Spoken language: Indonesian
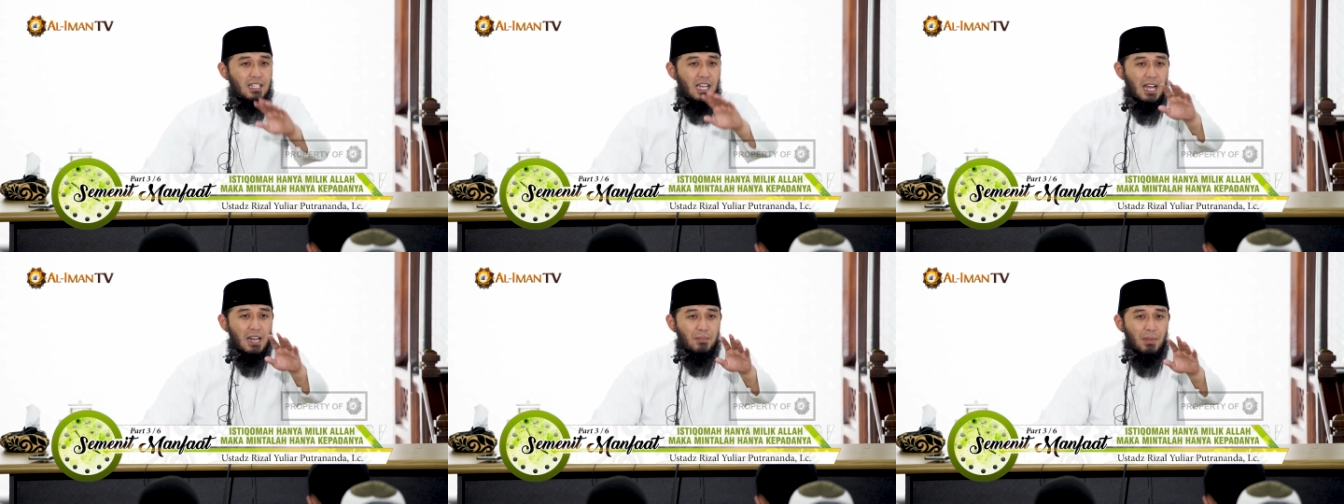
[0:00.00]

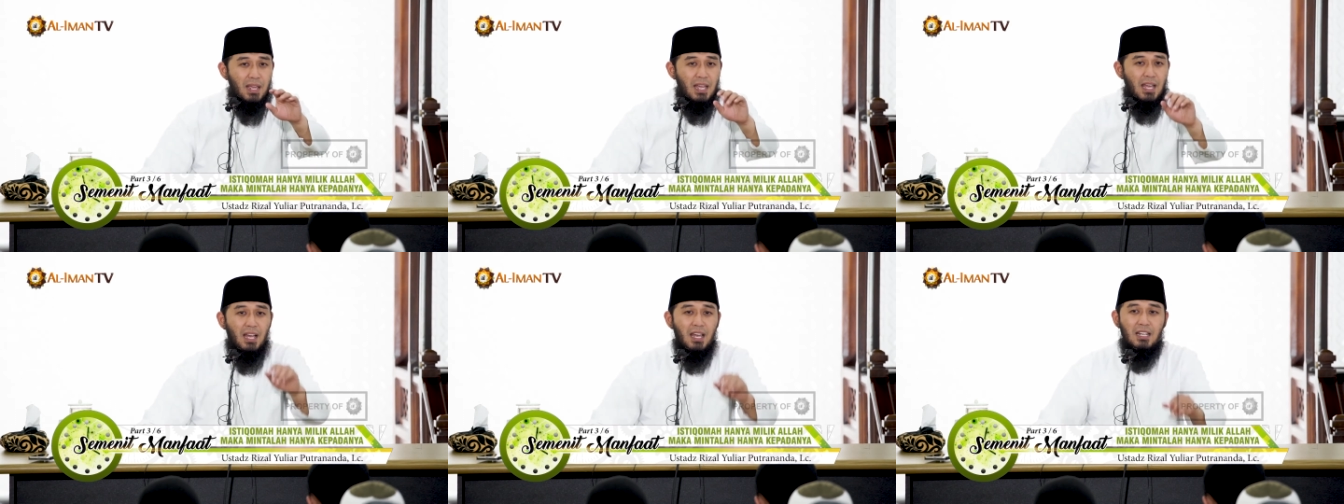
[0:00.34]
Jangan
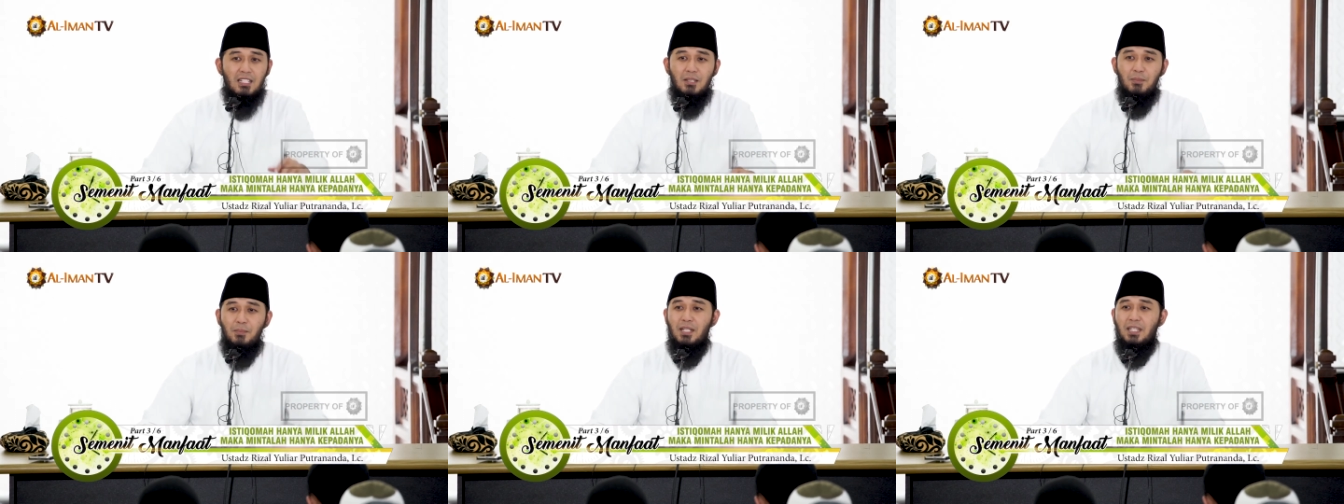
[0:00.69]

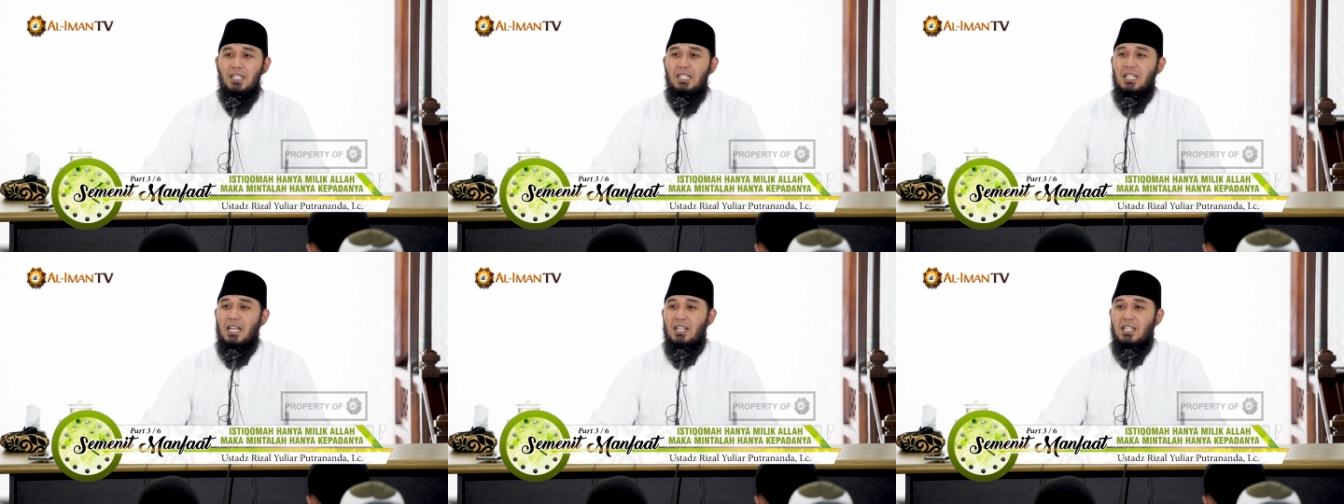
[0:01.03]
bayangkan
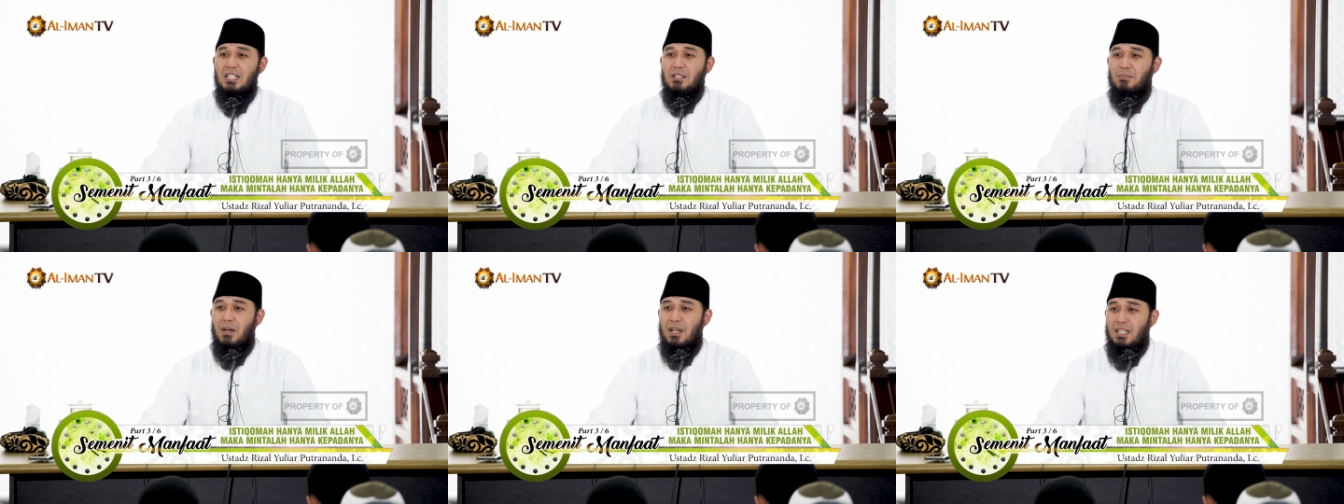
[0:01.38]
seperti
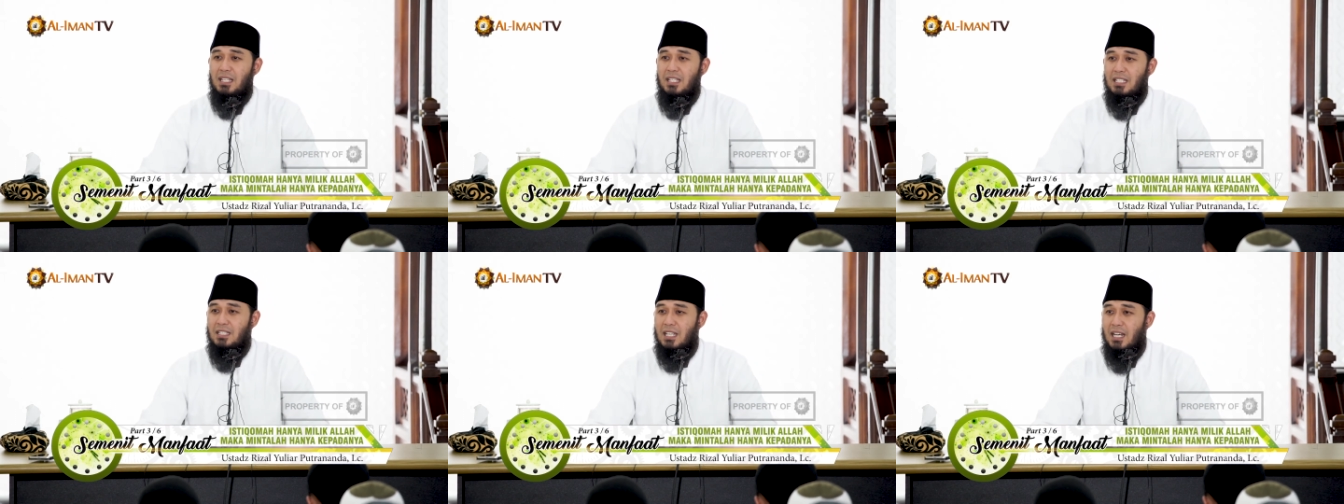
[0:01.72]
jari
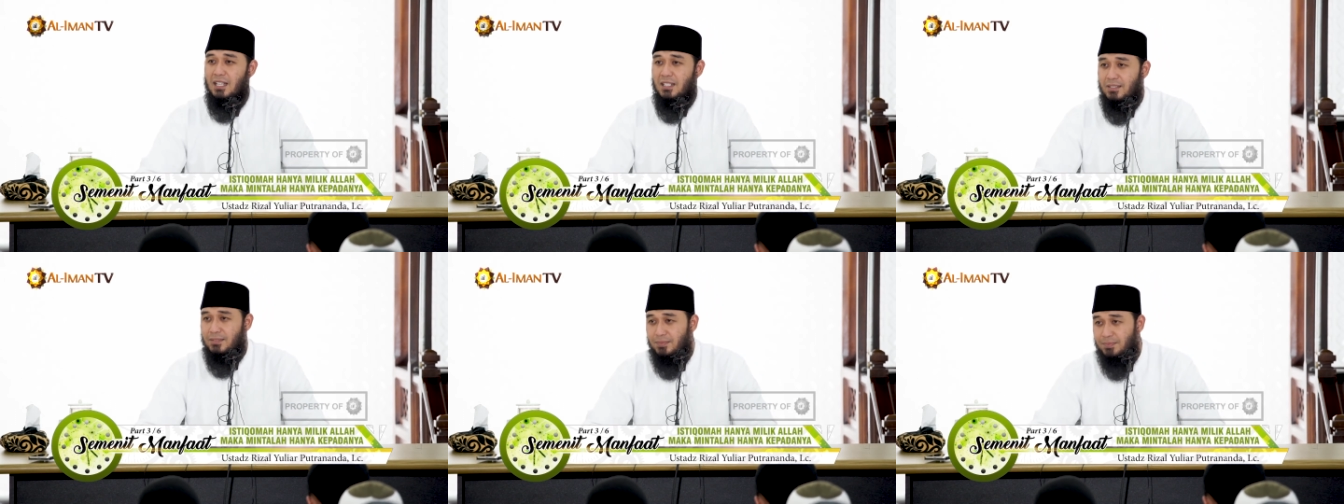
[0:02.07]
jemari kita.